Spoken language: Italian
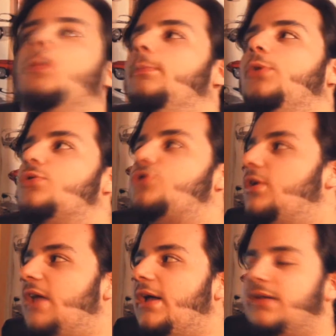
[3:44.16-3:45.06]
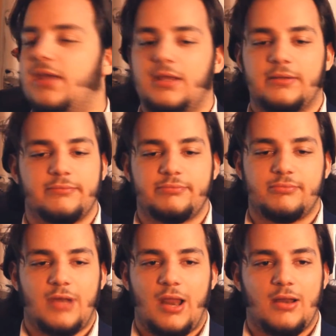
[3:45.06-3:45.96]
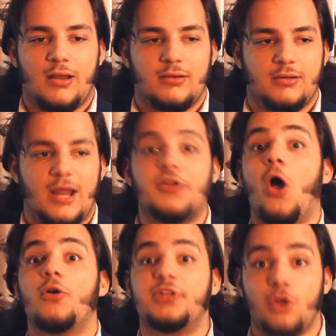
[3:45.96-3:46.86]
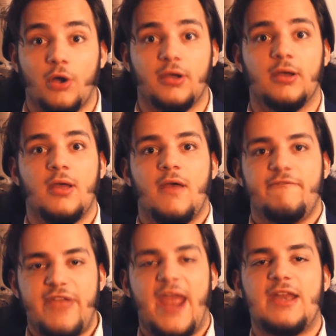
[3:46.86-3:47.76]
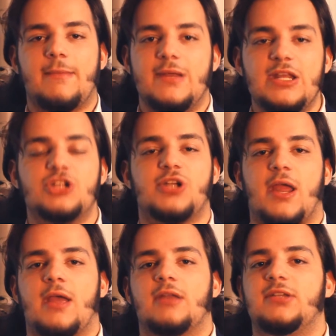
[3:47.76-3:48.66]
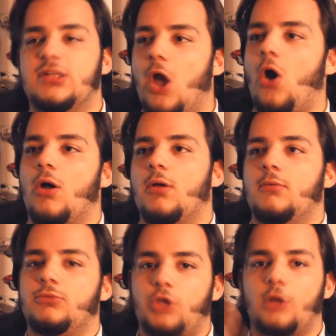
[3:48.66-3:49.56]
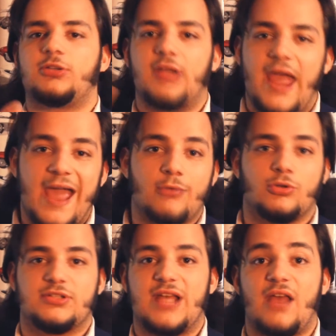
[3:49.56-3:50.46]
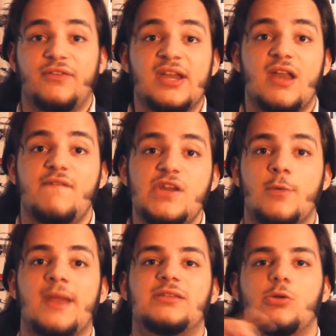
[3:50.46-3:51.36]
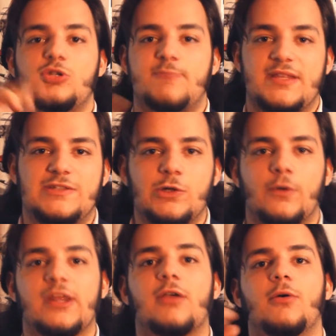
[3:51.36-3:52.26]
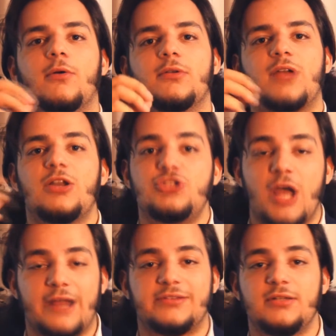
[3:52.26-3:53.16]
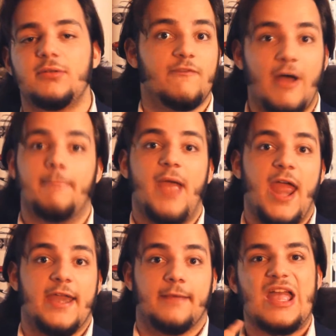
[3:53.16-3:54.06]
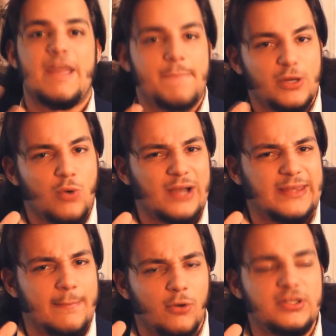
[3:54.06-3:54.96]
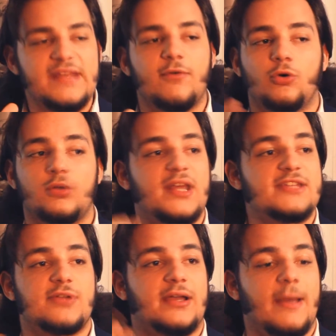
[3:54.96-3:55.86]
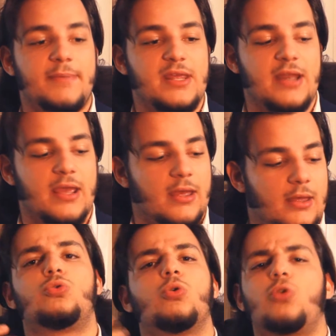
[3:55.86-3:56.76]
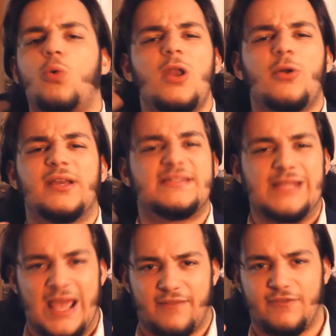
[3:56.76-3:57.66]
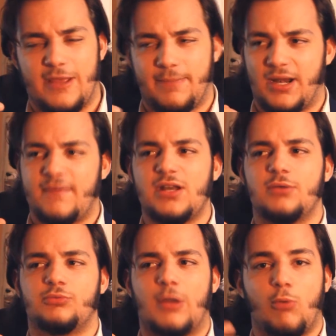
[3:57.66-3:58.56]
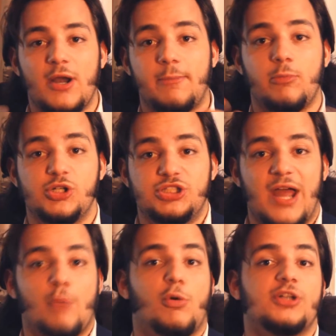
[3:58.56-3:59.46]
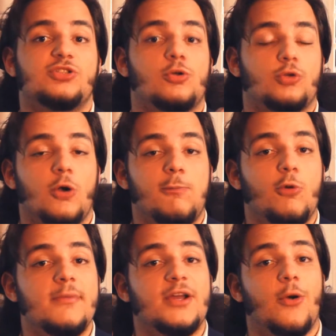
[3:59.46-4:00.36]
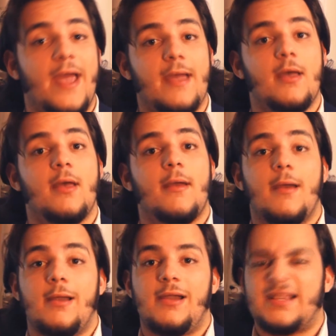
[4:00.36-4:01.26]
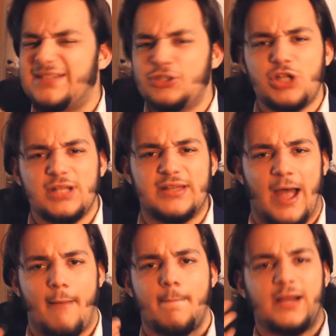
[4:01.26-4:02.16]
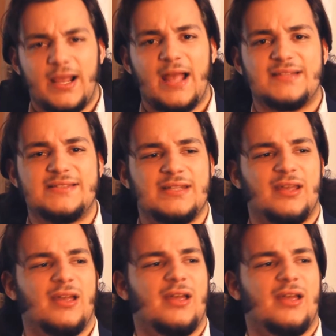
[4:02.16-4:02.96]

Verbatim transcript: non, non so neanche la, la, la Naughty Dog viene e mi dice ti do tot euro se alla fine del video metti lo spezzone con Uncharted va bene e per qualche motivo non riesco a capire tutto quello che serve per avere una buona pubblicità e un buon riscontro col pubblico è la sincerità ragazzi